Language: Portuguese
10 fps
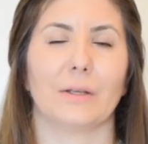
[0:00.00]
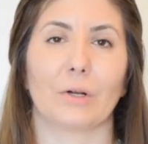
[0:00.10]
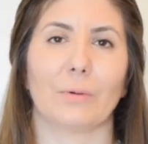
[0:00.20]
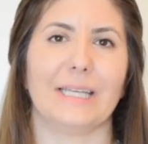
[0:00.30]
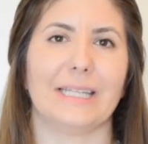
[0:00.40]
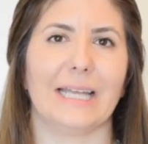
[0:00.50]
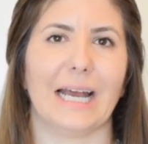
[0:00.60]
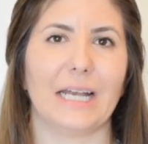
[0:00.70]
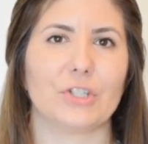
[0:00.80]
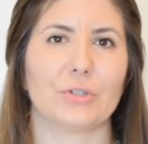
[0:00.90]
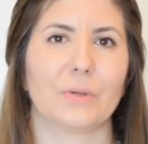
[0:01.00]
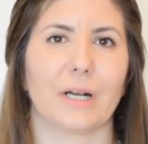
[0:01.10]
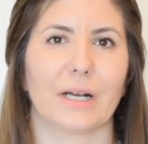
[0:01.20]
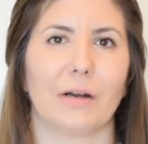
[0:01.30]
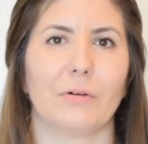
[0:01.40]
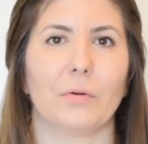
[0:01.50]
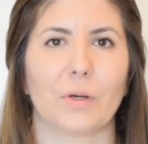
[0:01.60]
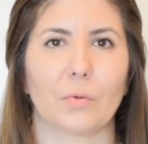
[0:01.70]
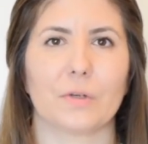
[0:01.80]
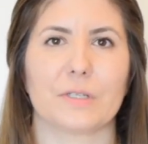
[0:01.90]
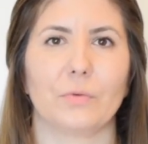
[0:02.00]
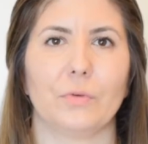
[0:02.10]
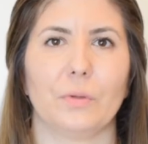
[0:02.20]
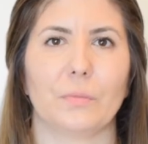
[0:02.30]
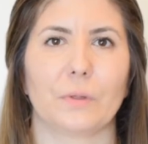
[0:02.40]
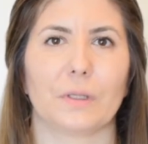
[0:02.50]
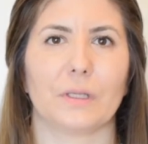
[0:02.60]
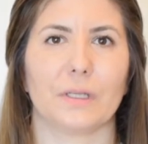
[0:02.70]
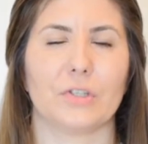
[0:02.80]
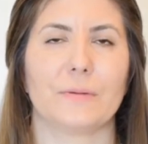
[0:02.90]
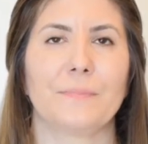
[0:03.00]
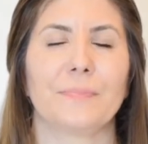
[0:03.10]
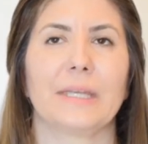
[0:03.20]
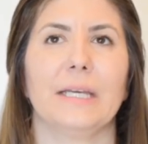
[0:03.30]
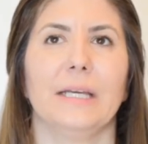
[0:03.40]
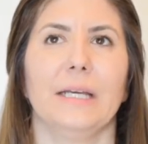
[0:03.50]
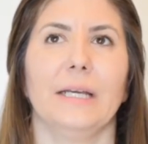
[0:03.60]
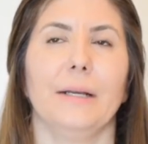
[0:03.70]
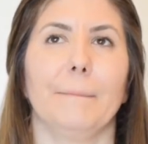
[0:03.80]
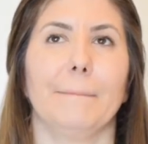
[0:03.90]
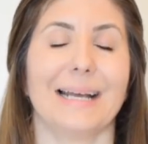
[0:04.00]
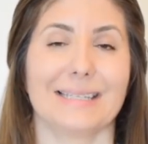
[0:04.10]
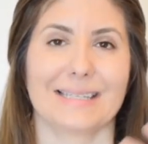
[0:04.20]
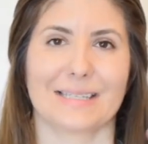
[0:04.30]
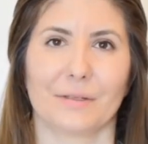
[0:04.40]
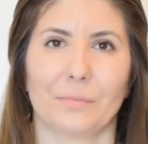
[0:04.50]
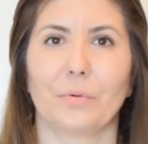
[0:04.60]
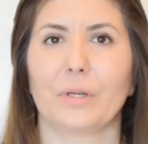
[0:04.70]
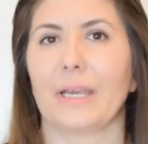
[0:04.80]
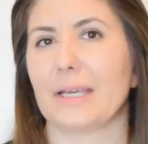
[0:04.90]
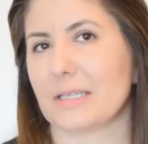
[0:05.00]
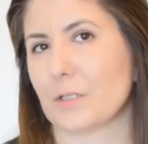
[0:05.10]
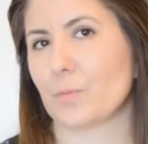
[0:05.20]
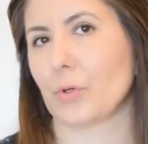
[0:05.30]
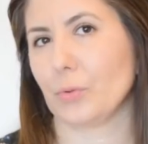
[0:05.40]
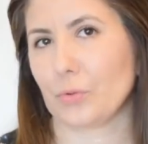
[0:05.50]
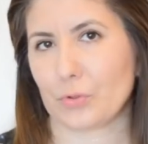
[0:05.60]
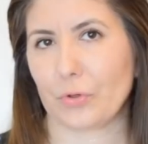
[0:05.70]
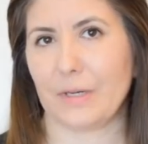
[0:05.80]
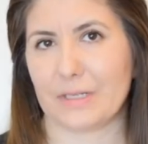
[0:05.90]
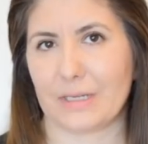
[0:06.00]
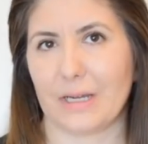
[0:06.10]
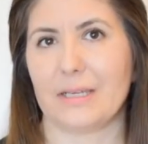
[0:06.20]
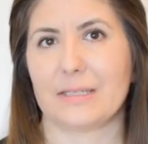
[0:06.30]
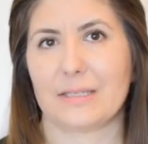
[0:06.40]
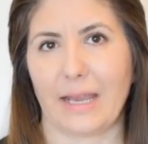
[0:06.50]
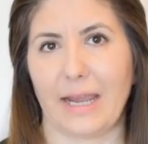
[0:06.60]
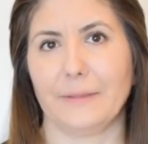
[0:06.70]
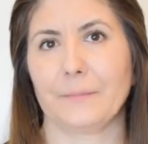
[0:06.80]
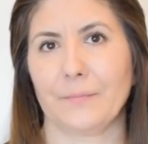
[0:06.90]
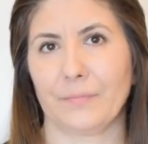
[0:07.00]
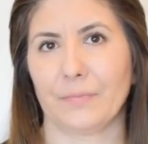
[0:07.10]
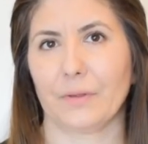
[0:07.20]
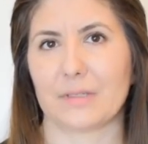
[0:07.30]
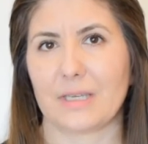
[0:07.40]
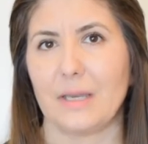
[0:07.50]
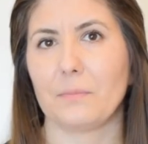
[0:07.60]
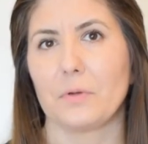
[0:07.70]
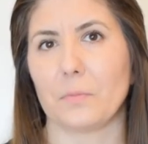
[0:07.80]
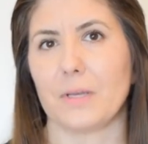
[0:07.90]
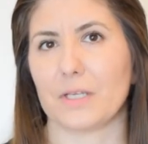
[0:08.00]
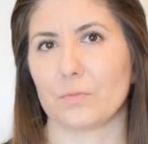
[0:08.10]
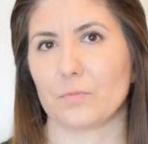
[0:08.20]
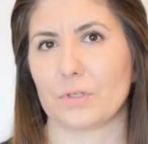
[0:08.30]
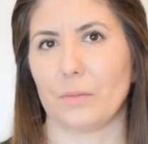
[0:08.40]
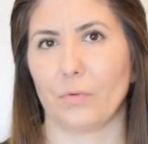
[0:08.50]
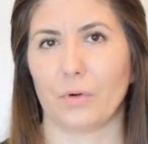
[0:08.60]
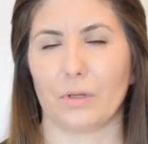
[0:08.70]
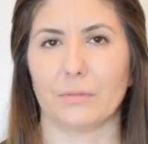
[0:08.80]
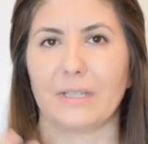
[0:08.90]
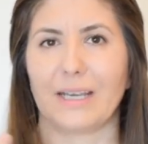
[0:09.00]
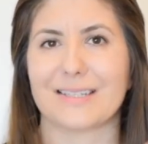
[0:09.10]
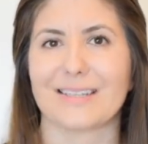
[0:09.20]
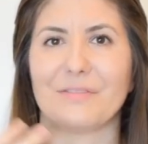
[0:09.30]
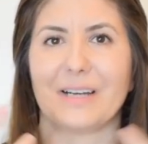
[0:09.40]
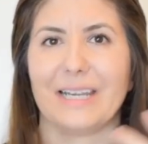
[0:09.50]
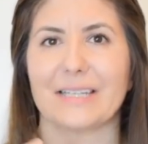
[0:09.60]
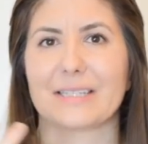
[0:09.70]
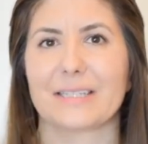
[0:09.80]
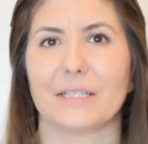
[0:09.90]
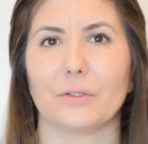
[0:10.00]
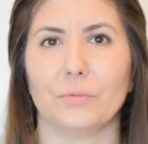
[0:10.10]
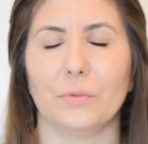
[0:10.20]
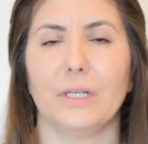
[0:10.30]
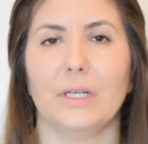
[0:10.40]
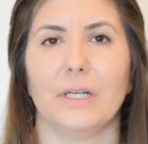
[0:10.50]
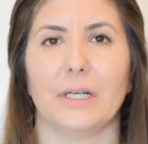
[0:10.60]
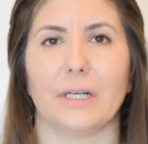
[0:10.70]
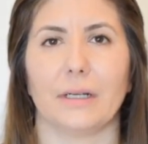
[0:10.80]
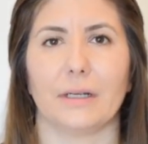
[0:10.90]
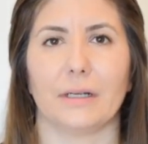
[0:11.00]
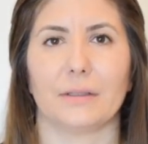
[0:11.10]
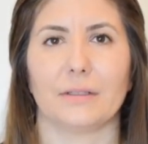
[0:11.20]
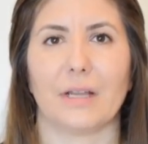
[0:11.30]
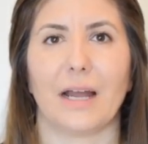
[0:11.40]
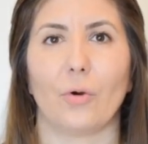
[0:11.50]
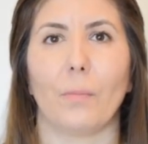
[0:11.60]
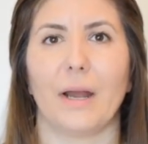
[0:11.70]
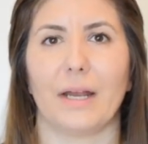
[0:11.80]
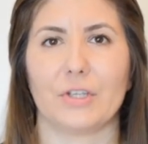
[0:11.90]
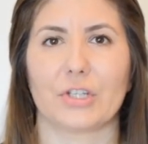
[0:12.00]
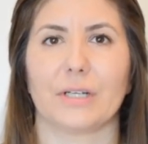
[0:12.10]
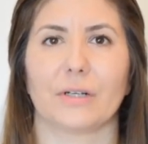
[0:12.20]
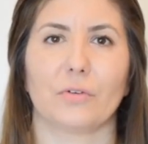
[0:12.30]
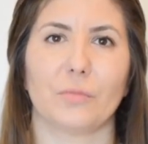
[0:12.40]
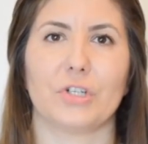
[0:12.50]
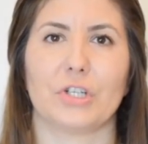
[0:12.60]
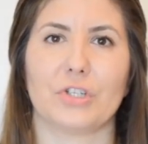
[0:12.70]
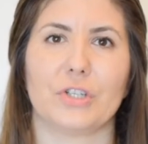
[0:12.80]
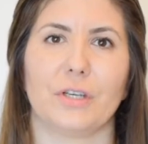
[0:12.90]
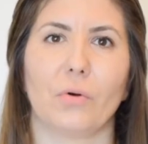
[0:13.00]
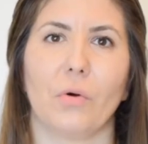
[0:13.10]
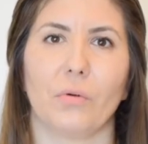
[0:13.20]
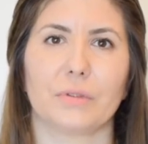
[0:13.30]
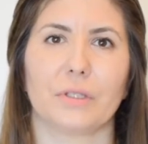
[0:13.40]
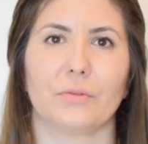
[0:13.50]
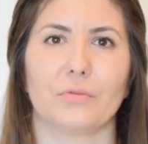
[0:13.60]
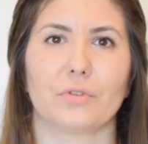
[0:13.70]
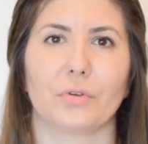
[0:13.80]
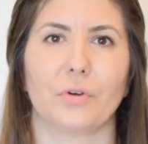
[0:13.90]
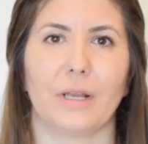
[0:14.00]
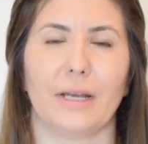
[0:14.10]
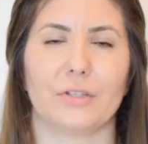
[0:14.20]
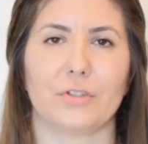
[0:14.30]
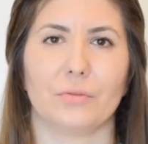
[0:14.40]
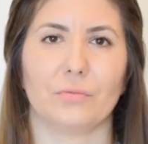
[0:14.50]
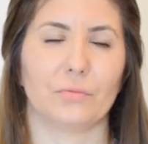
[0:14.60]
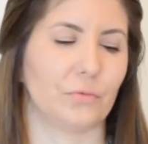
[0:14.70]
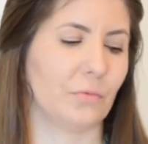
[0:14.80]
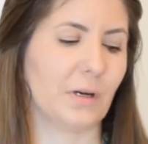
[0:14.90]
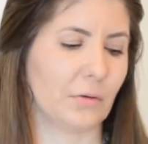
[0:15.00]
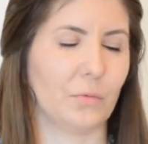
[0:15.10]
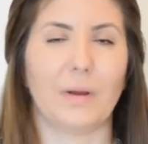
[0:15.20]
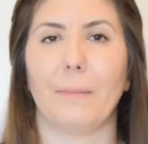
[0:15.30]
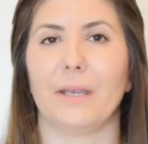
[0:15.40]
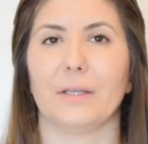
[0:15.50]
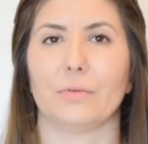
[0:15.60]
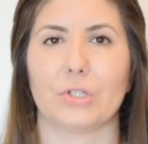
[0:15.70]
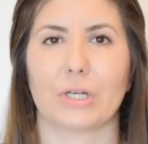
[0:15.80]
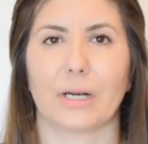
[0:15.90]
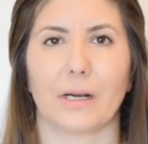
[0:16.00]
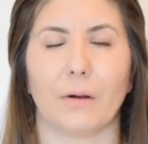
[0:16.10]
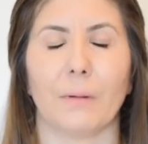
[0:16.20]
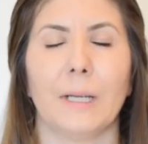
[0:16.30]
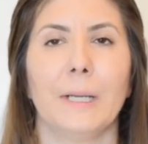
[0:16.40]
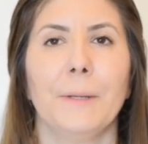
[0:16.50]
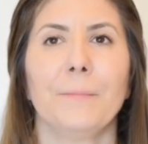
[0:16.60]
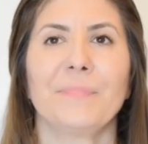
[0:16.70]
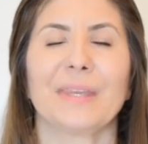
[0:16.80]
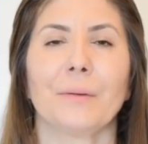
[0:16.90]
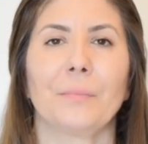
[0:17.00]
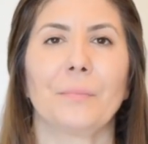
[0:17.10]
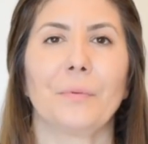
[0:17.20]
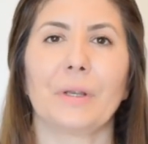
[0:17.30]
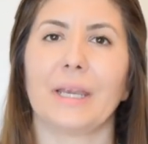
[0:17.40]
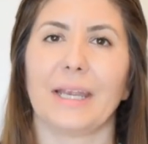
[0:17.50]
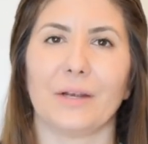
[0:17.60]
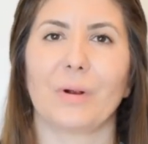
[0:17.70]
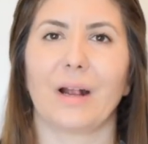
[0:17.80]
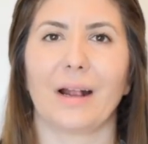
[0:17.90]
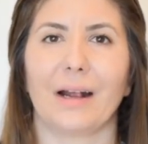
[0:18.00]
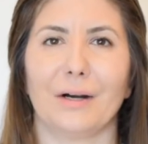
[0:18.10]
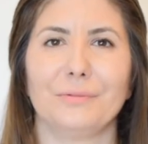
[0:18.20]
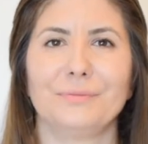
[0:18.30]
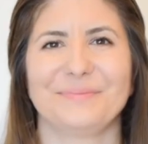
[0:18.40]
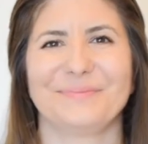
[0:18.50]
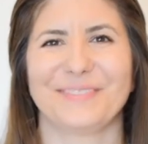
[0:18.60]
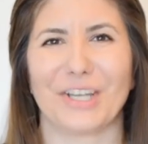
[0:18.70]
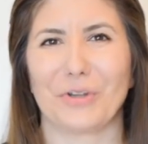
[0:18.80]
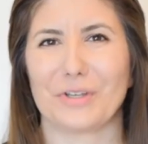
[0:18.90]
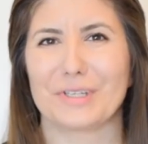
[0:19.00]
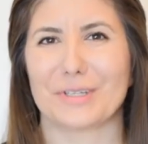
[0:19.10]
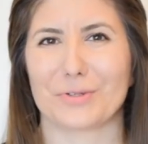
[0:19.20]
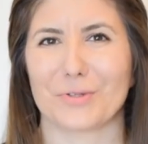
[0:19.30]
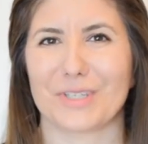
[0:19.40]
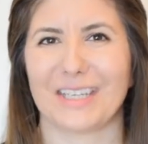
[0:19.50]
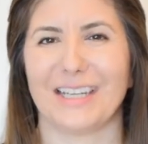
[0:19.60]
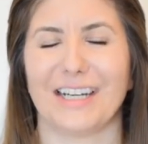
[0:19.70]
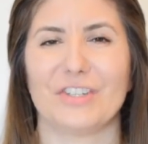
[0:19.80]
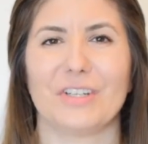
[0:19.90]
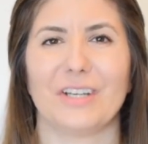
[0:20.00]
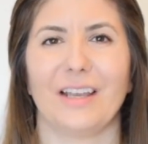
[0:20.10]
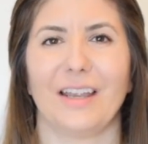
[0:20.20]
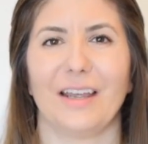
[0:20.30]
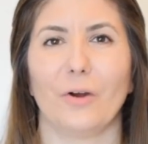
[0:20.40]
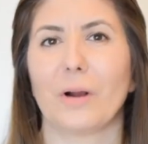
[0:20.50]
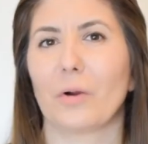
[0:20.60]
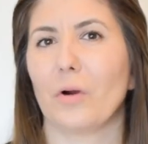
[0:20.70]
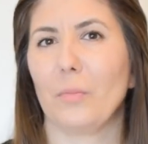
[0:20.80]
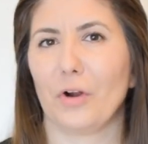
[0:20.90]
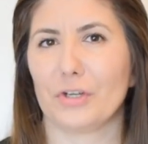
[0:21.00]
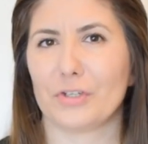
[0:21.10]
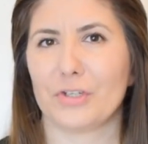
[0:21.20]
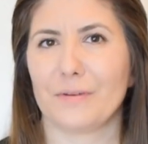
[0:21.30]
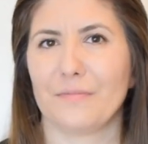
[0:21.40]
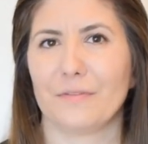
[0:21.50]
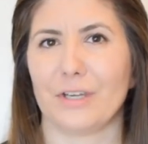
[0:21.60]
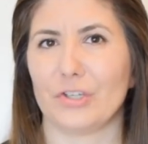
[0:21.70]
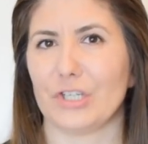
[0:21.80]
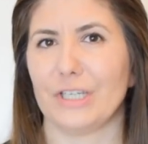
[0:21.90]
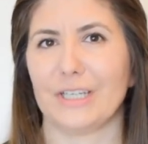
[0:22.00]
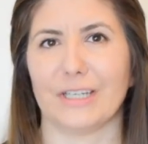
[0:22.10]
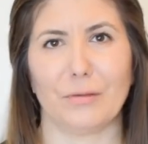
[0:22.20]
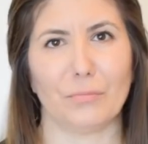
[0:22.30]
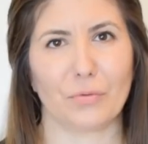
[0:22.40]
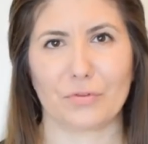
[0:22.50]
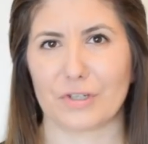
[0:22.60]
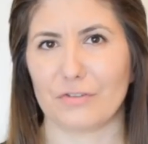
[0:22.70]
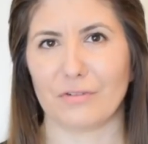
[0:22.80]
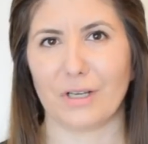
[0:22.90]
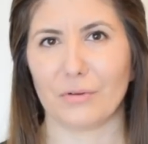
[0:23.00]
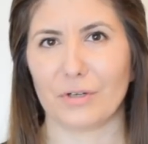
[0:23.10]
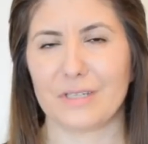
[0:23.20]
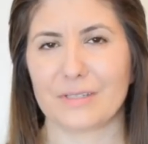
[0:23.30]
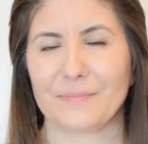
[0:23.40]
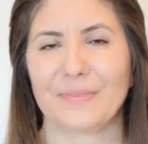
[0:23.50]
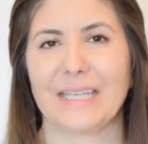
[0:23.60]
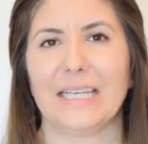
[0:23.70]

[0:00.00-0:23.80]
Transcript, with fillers: Então, a qualidade do cacau é uma coisa muito importante. Mas, por que, que esses produtos comerciais têm sempre o mesmo sabor? Não tem essa variação uh, aromática como a gente encontra no chocolate, num, numa amêndoa de cacau? Porque o cacau, na nossa sociedade, é, é uma commodity vendida em bolsa de valores.